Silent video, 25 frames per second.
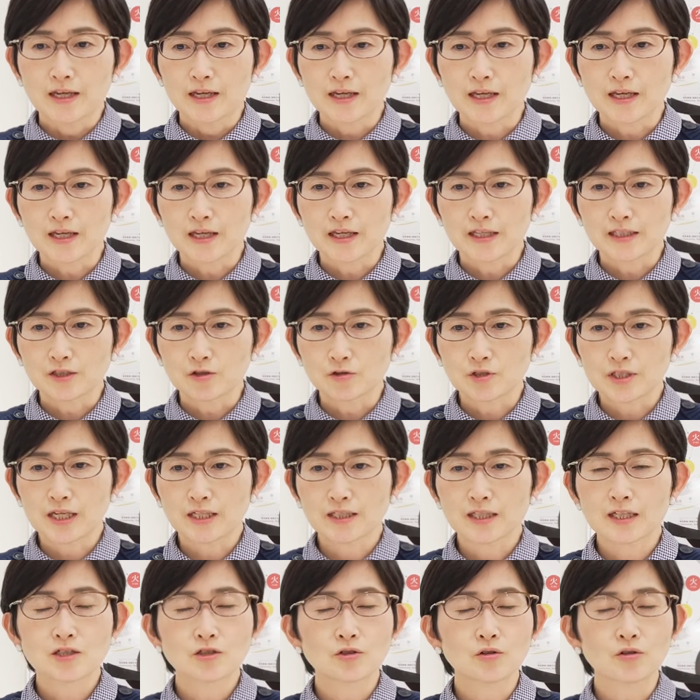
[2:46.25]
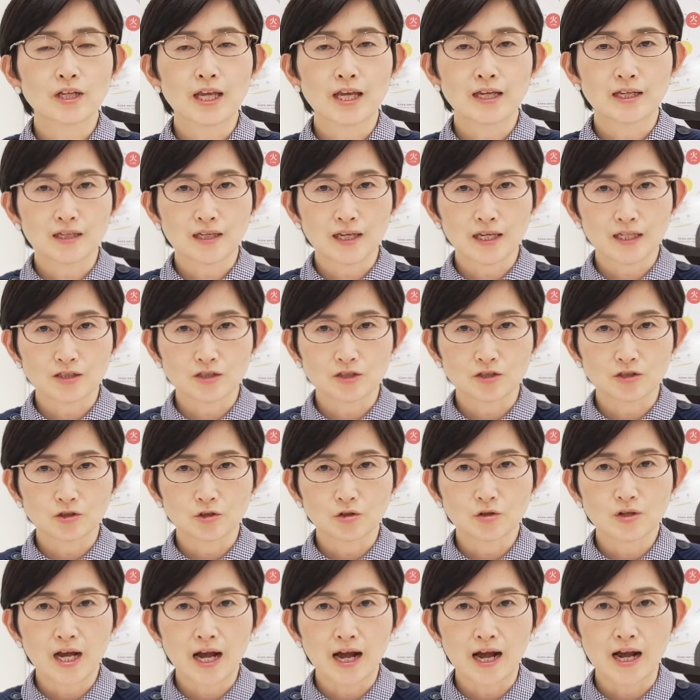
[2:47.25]
えー、女性ですと月経痛
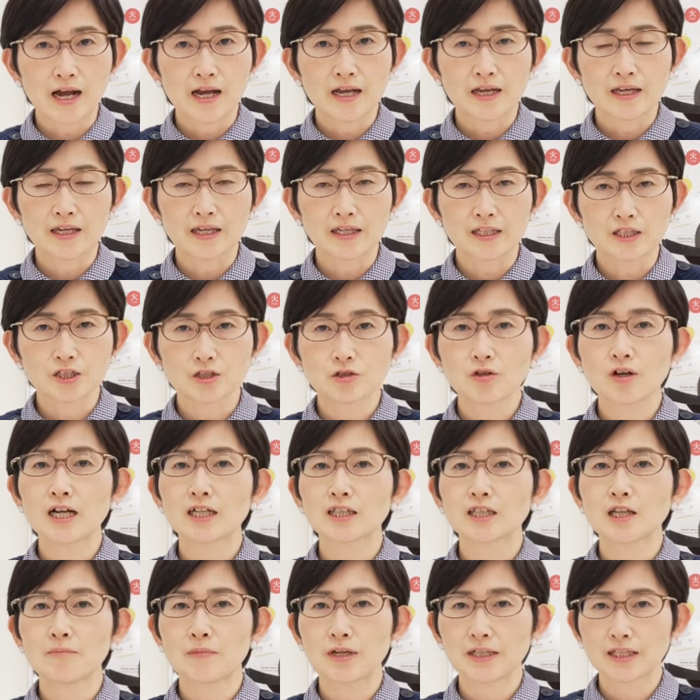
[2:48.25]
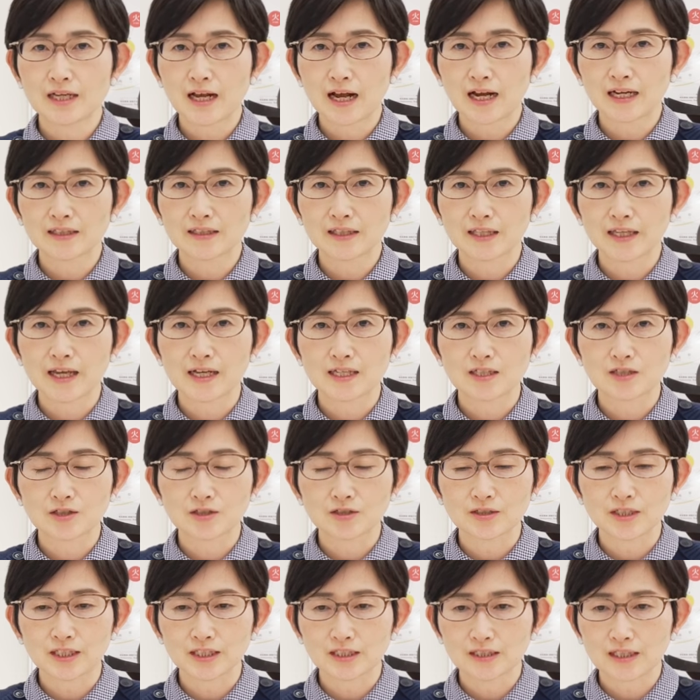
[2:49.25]
とか、え血の塊が出や
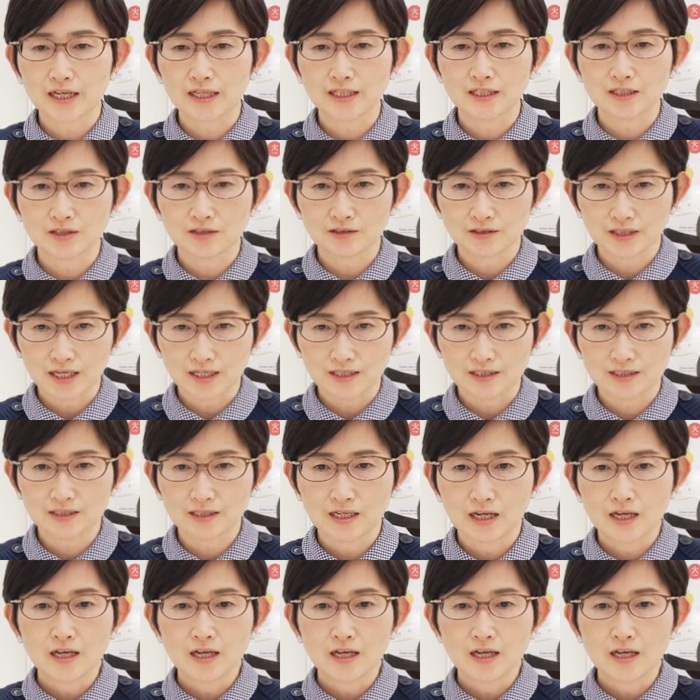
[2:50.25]
すい体質です